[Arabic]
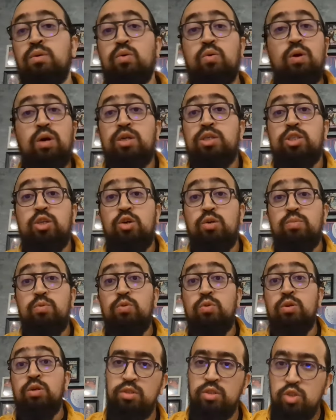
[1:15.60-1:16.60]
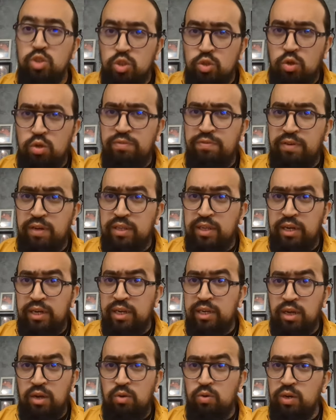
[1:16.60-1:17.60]
وغنجاوبو شكون فرض
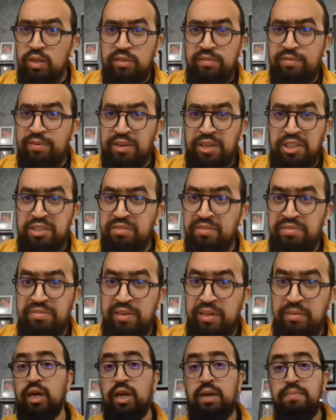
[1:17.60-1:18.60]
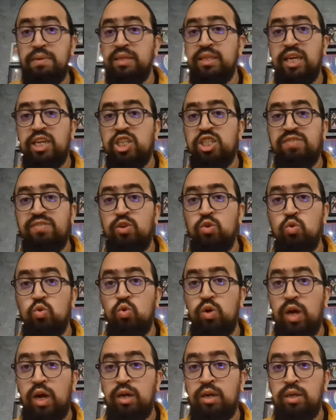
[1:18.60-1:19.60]
عليك اخويا تفرج في الفيلم راه ما دايش في
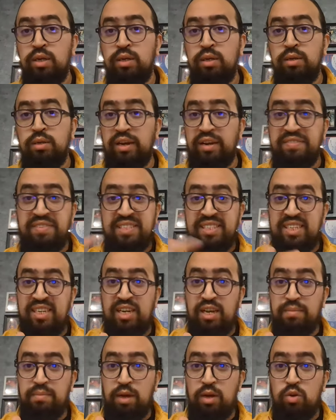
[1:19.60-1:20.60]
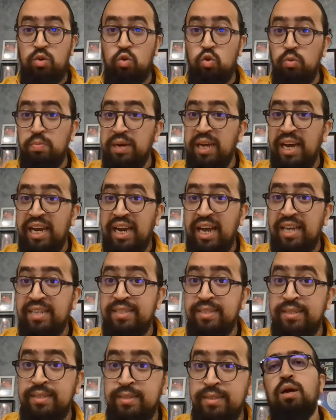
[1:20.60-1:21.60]
الاولى راه في السينما
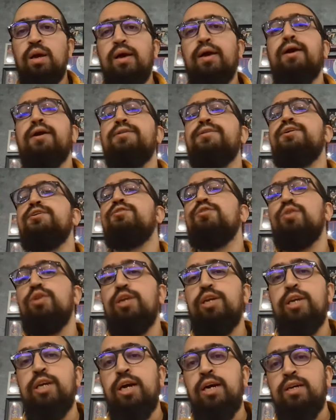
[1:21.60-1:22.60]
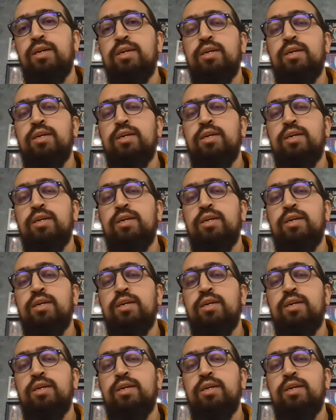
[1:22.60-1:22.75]
وبالخلاص غادي يقول لي